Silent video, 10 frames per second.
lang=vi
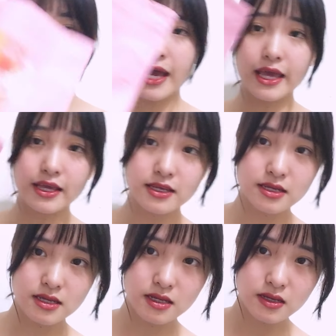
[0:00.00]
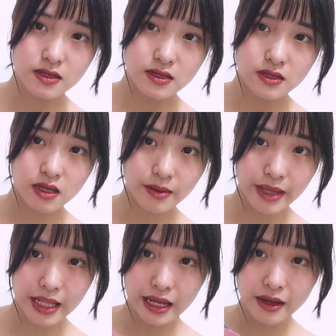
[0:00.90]
Đây, các
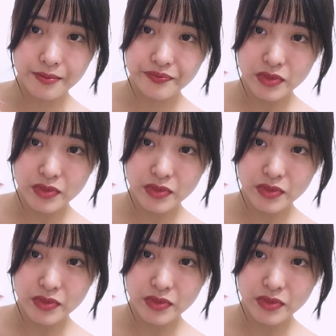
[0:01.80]
bạn thấy không?